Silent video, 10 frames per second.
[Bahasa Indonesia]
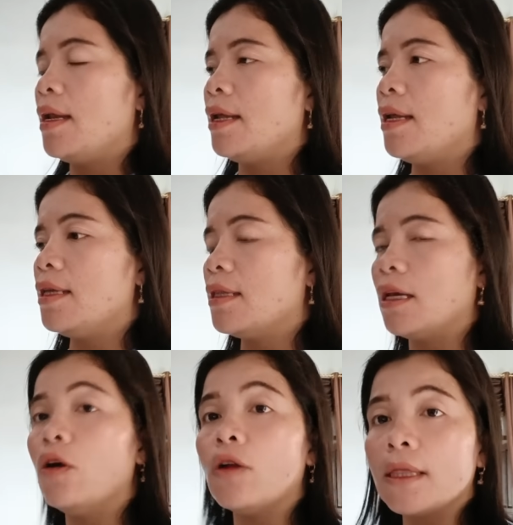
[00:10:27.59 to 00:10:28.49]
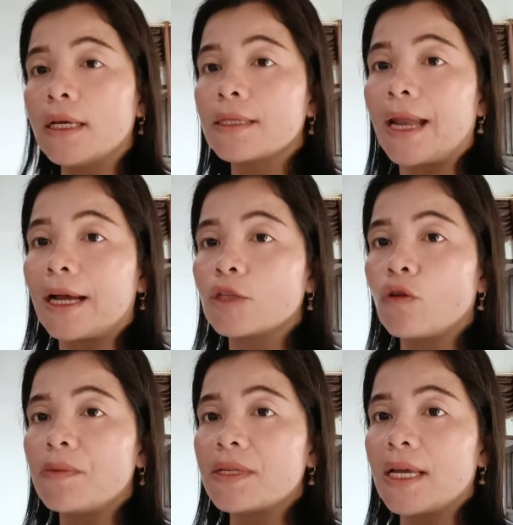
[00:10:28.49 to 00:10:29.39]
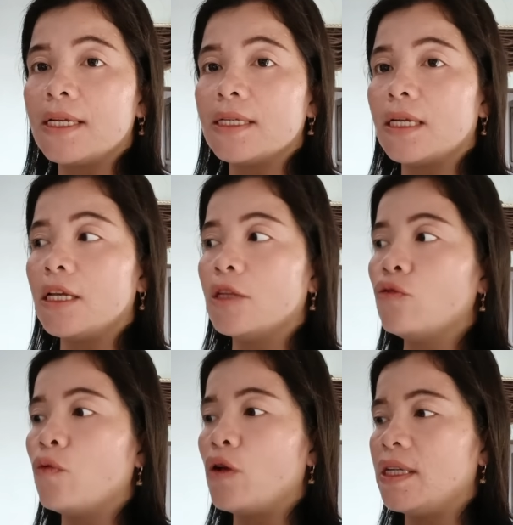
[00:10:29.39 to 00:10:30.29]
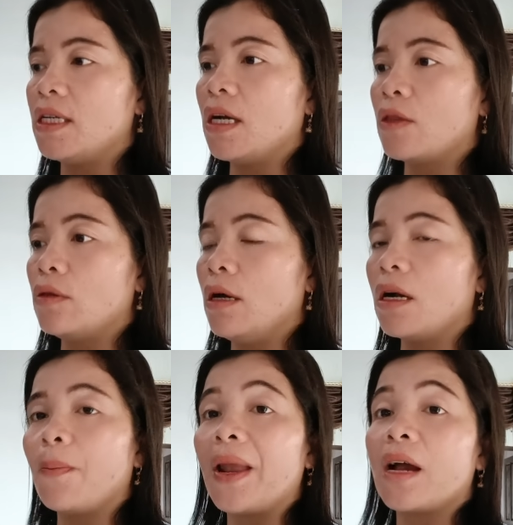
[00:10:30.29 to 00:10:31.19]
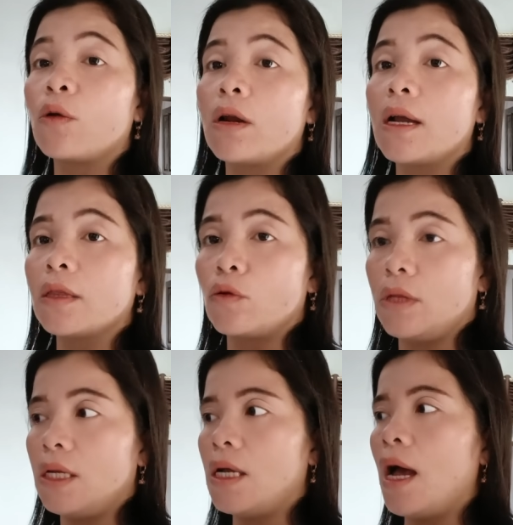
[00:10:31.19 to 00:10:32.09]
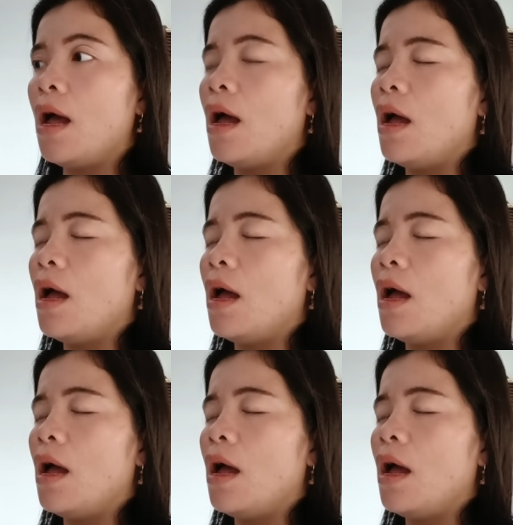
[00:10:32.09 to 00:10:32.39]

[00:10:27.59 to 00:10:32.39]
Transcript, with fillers: dan kita tengok nanti keterangan suami saya di sini itu boleh jadi eh, kepala keluarga atau tidak.